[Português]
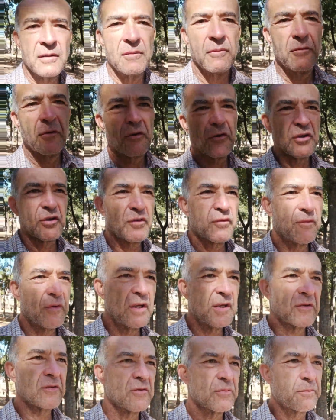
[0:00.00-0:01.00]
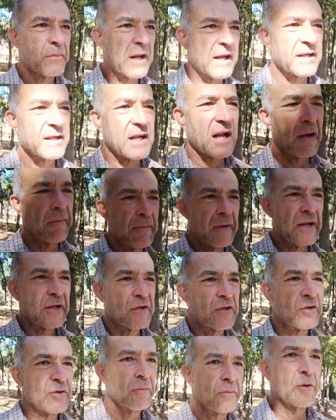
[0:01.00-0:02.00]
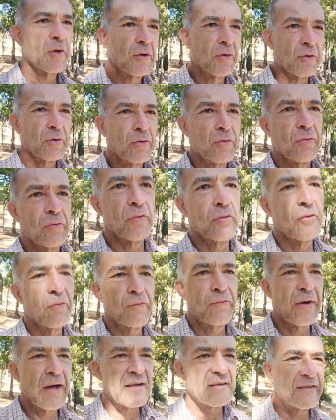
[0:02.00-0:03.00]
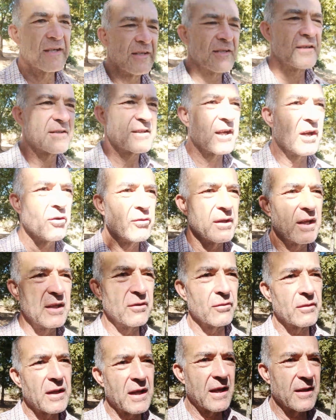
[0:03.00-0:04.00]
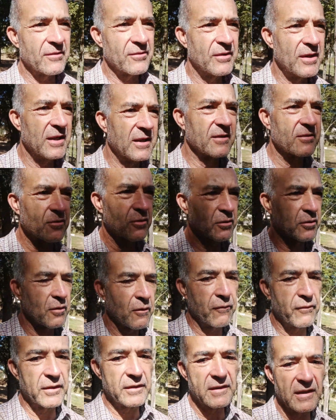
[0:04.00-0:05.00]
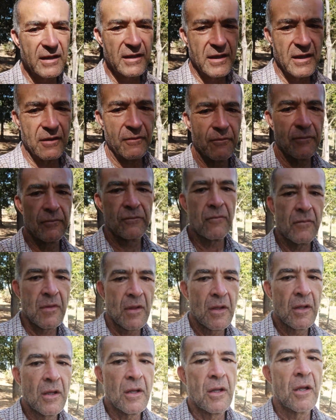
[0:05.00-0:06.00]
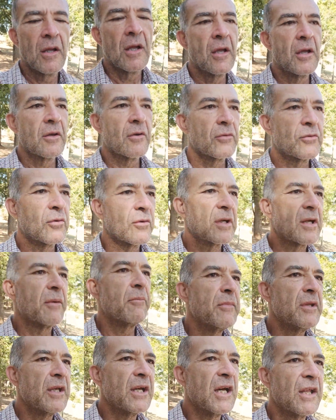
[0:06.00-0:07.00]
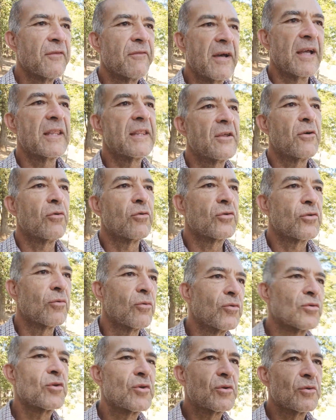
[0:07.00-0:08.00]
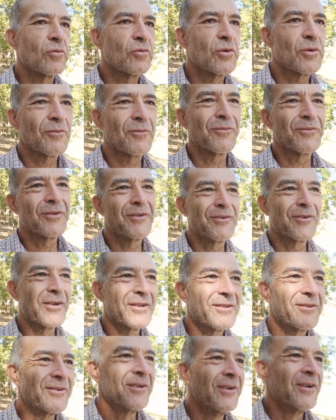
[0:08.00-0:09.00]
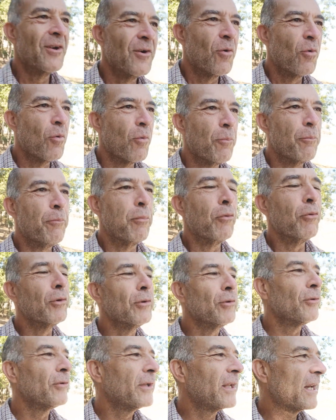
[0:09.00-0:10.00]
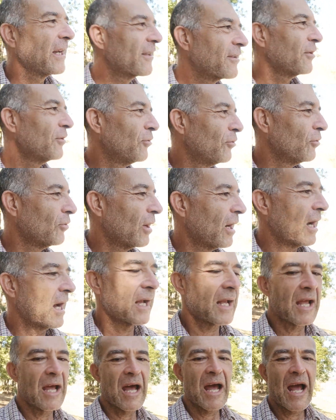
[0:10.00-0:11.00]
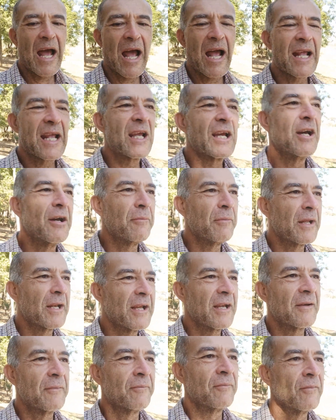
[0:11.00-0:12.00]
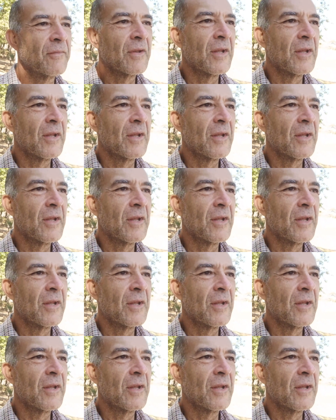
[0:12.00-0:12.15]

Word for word: Meus vídeos praticamente eu não, não faço edição, né? No caso desse que eu estou fazendo, né? Estou caminhando, vai ter os, os, os como diz outro, o pulo, né? Que no, a, a, a câmera